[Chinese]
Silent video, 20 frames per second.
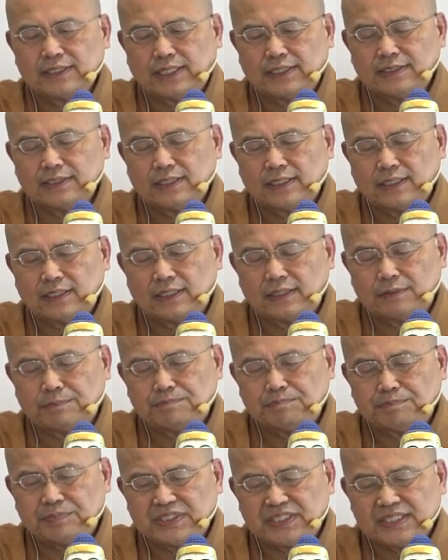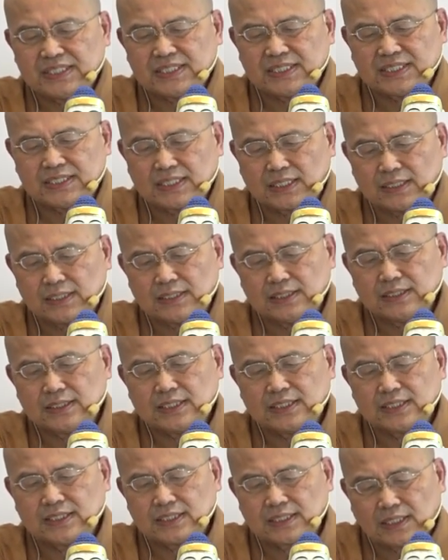眼耳鼻舌
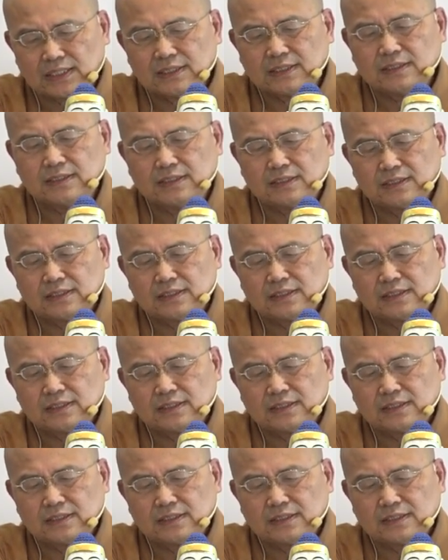身。